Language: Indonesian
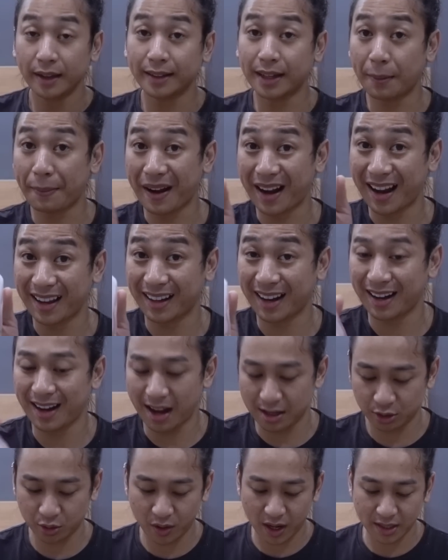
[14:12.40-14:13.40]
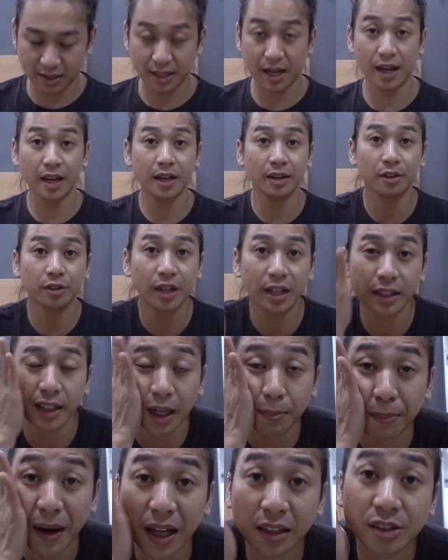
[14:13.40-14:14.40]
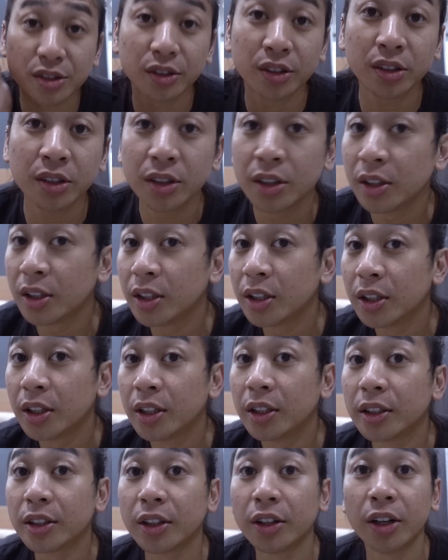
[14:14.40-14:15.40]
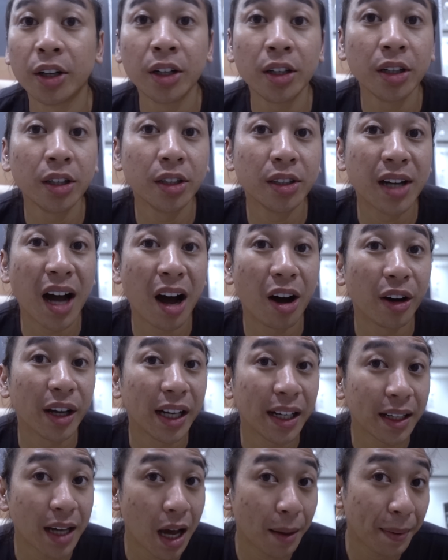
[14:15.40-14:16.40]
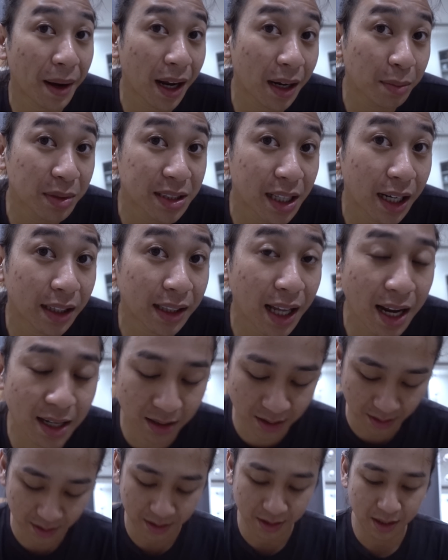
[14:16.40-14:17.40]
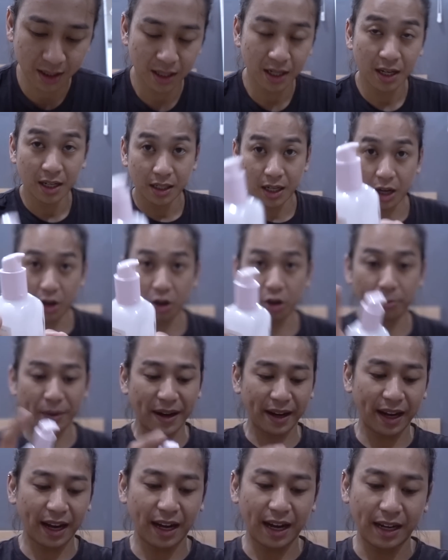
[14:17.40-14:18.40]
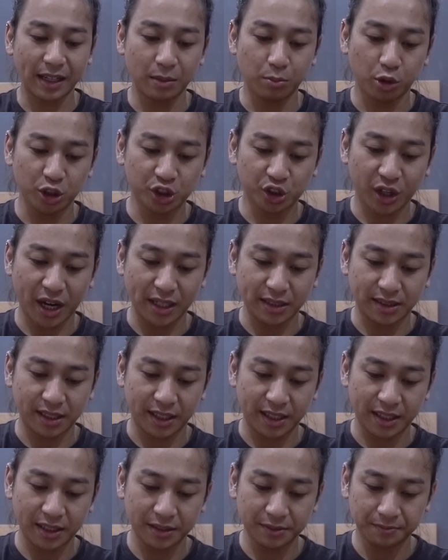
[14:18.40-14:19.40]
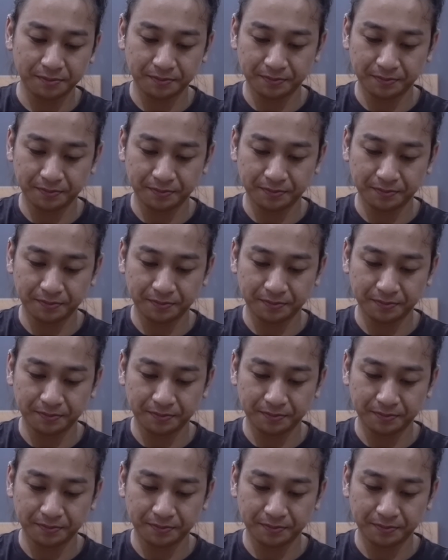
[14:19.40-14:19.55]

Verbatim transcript: kita pakaikan langsung aja udah nyerap langsung tuh nggak oily nggak apa kan bisa lihat kan lalu aku pakaikan lagi moisturizer